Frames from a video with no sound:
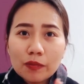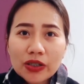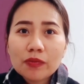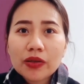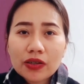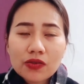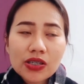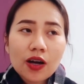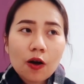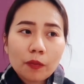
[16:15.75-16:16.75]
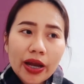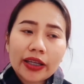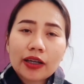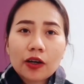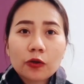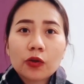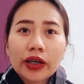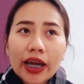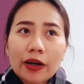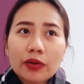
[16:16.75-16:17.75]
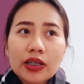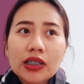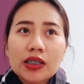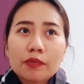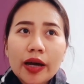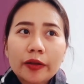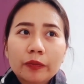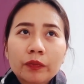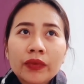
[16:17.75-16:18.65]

ไม่จำเป็นต้องซื้อของแพงแต่ก็ดูแล้วกันว่าเออมัน